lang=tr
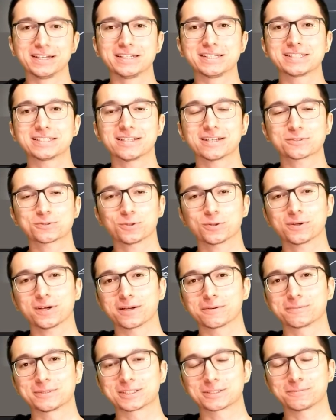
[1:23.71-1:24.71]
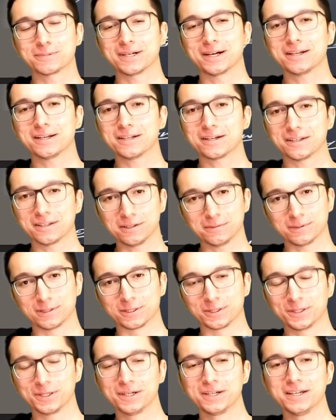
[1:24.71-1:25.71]
işler çok karmaşık bir hal
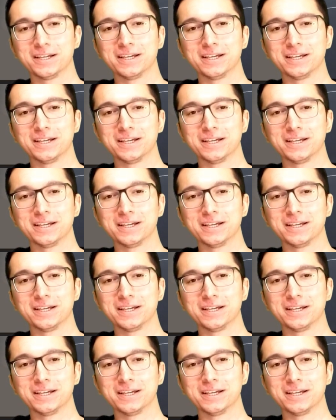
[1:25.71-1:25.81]
alabiliyor.